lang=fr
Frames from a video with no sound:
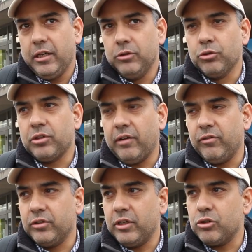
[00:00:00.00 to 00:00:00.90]
y a un autre
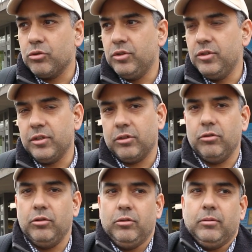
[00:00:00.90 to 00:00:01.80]
avantage aussi, c'est
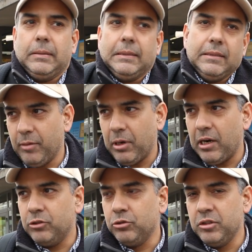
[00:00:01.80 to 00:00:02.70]
qu'il n'y a
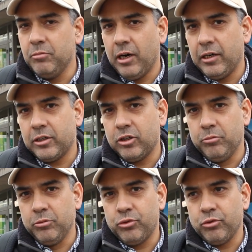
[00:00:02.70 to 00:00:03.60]
pas l'anonymat
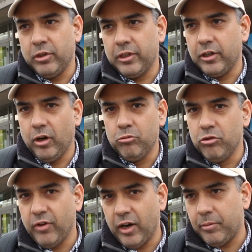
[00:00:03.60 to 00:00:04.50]
comme sur les grands
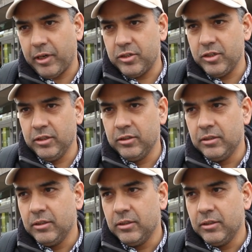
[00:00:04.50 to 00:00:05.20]
boulevards parisiens.